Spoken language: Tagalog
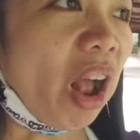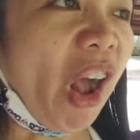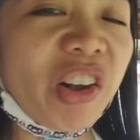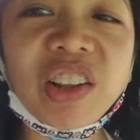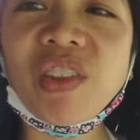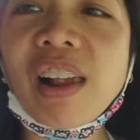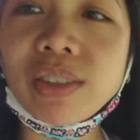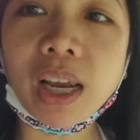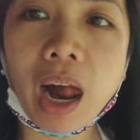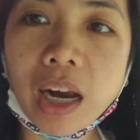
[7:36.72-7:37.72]
Ang ganda ang
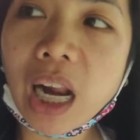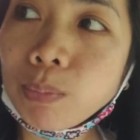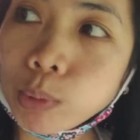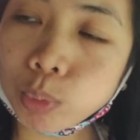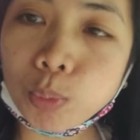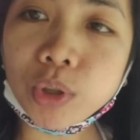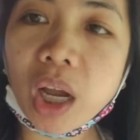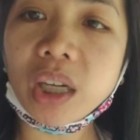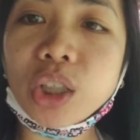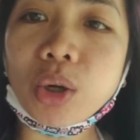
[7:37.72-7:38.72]
saya. Kaya pag pupunta
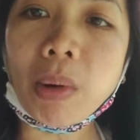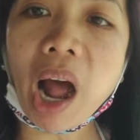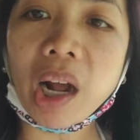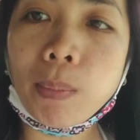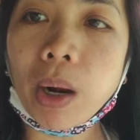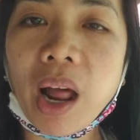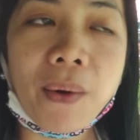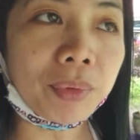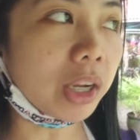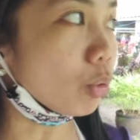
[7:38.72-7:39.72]
kayo dito maaga pa
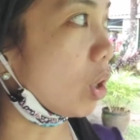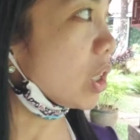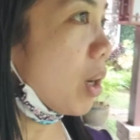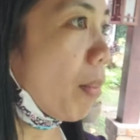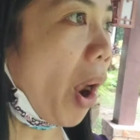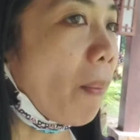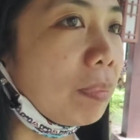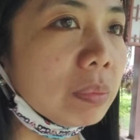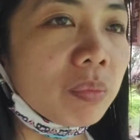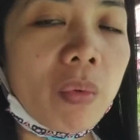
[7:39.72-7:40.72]
lang. Katulad kami, ah.
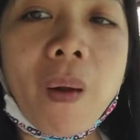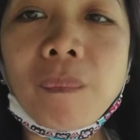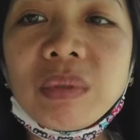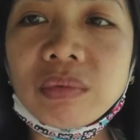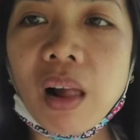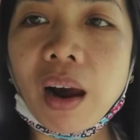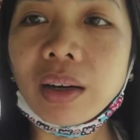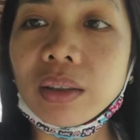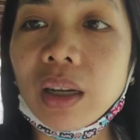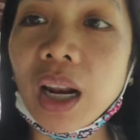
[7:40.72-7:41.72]

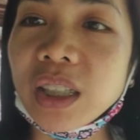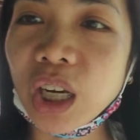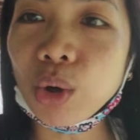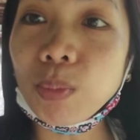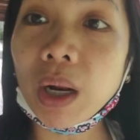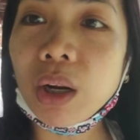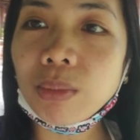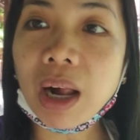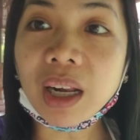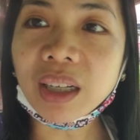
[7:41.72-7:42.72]
Alas 5 pala ng
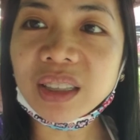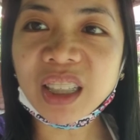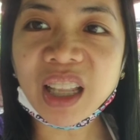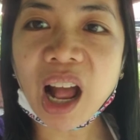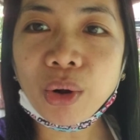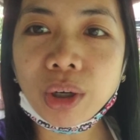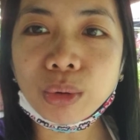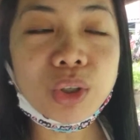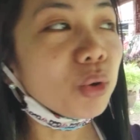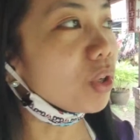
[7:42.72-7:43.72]
umaga, gising na ako.
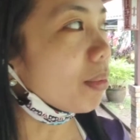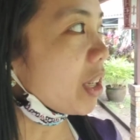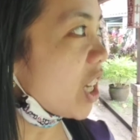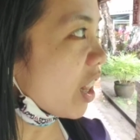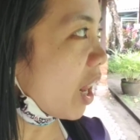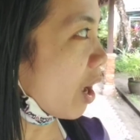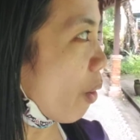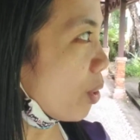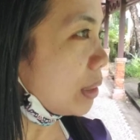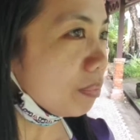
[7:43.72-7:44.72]
unang una may jet lag ako.